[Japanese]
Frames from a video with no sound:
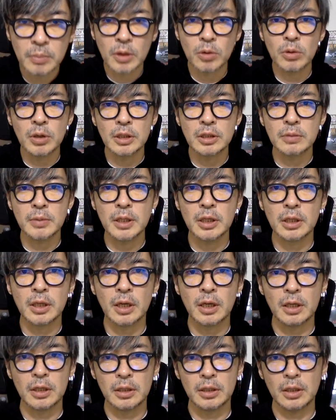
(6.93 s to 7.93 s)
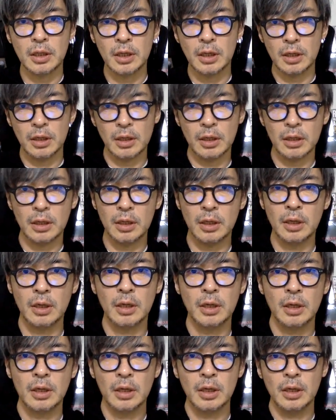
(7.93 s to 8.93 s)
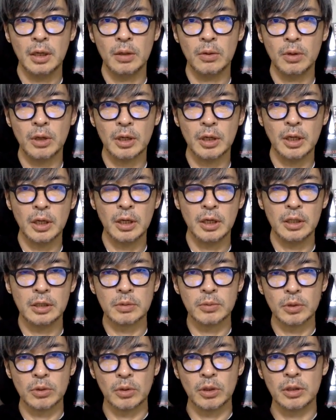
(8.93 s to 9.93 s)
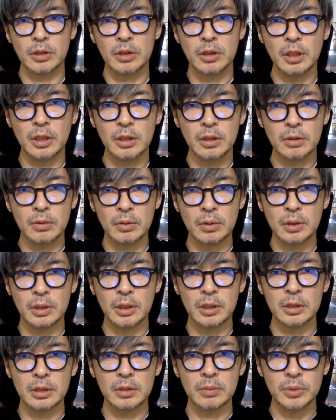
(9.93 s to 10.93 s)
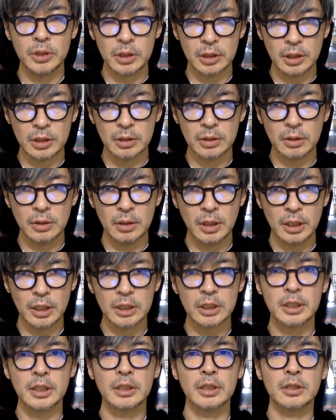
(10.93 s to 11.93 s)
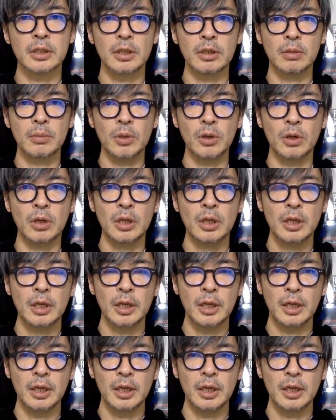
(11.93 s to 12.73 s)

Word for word: まあ、これはズバリね、言って、えーえー、俺がね、いつも取り組んでいるコンテンツビジネスの話なんですけれども、